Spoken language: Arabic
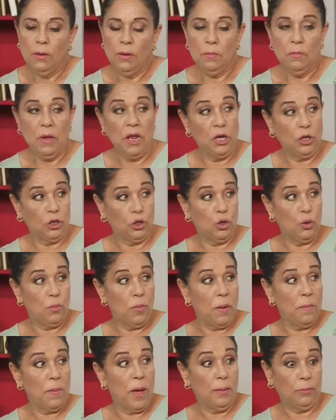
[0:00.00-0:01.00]
بالك شو
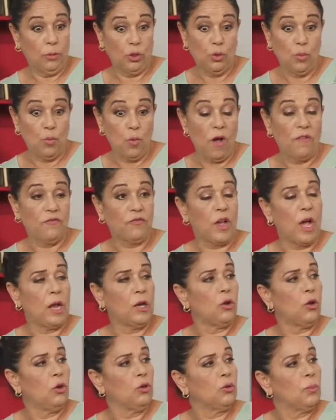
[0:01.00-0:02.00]
بما مش موافق على الخطبه